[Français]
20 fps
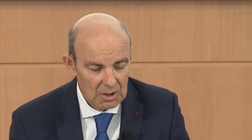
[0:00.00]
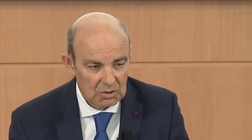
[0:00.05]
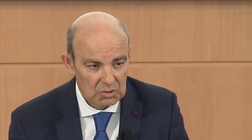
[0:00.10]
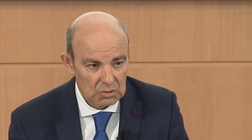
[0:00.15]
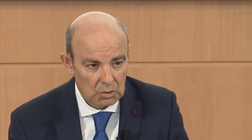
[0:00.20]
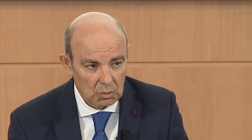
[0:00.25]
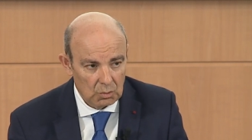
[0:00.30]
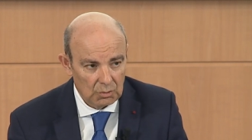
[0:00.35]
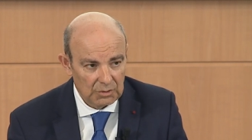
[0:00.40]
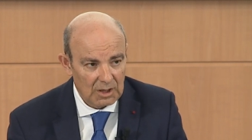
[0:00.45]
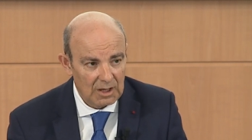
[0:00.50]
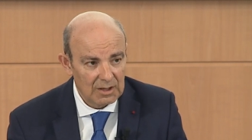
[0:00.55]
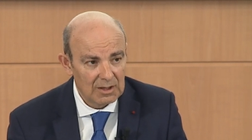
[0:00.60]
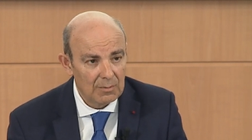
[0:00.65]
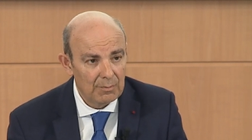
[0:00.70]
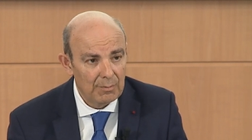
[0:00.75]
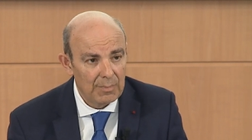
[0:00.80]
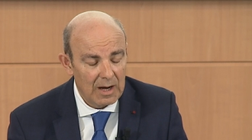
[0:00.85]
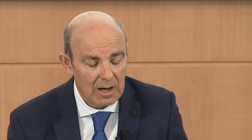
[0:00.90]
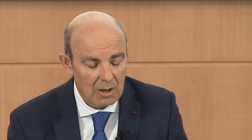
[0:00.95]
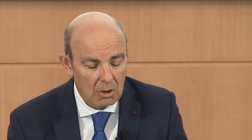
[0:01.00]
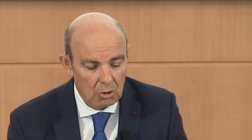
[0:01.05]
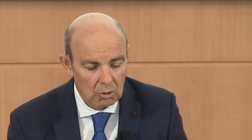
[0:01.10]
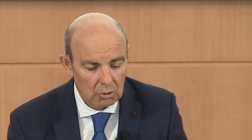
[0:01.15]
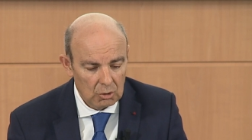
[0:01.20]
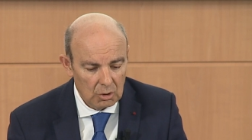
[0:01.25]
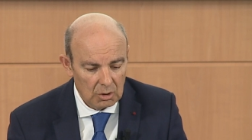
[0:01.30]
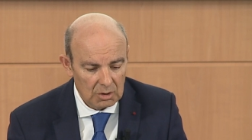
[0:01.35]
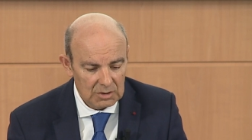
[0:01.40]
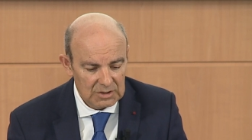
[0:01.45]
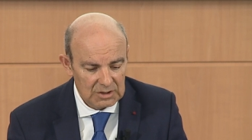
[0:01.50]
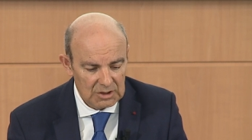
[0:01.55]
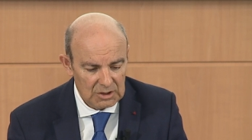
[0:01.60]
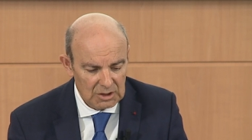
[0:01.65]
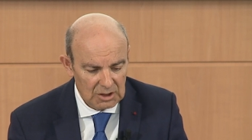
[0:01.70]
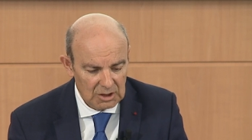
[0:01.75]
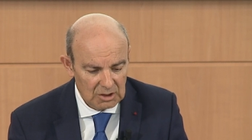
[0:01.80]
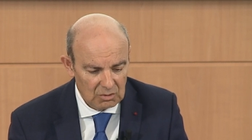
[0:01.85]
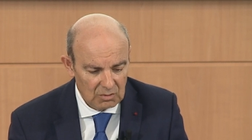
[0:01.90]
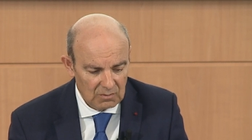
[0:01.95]
Ce contrat n'est pas encore
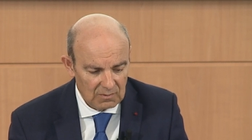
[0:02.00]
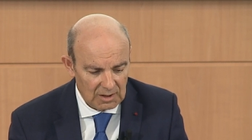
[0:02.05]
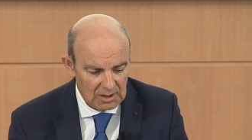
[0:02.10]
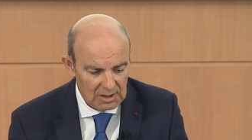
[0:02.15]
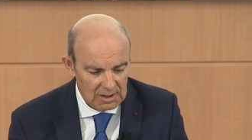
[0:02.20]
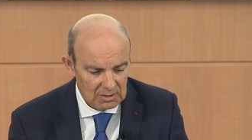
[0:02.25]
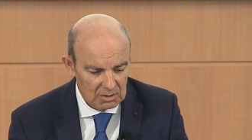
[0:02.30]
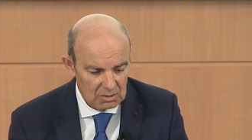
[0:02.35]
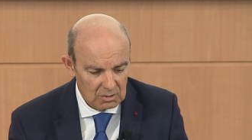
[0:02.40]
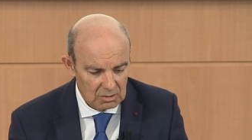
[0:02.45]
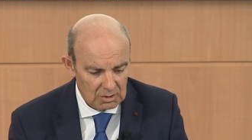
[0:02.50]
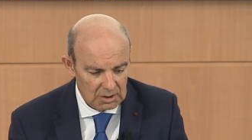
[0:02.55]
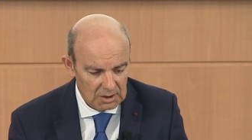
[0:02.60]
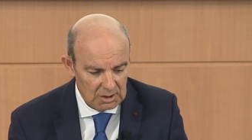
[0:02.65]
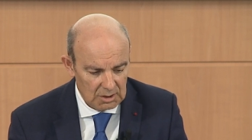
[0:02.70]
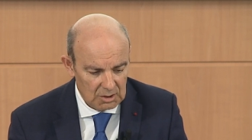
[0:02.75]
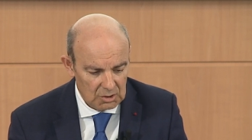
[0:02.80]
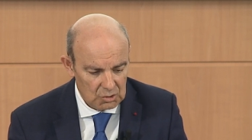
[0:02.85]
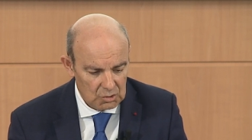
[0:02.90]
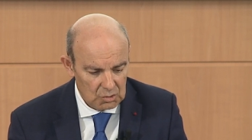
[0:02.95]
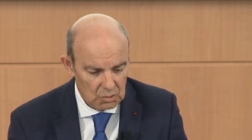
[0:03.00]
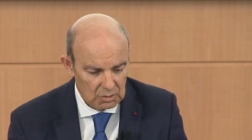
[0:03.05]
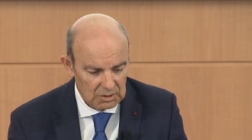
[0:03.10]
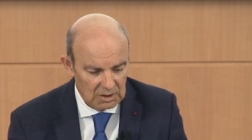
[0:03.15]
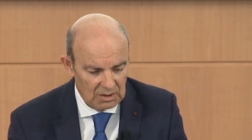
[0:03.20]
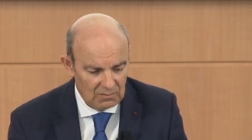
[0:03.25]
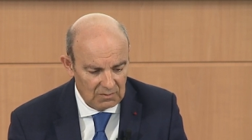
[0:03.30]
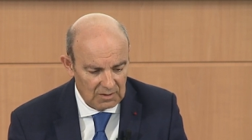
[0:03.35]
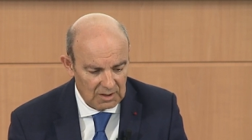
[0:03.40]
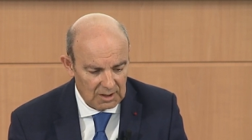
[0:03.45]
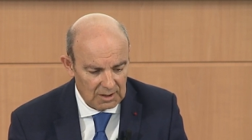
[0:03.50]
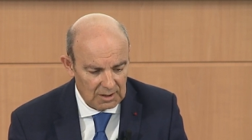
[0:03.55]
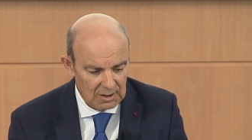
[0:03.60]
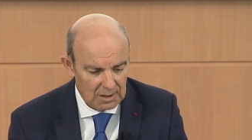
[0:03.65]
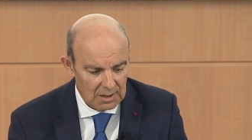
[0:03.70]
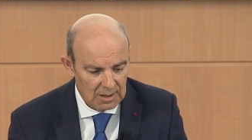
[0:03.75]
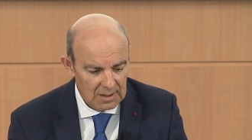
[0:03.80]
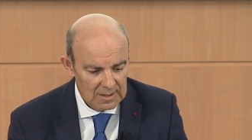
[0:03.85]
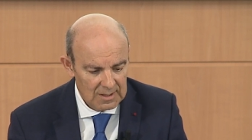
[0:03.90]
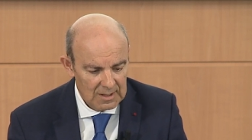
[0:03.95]
signé, devrait l'être dans les jours qui viennent.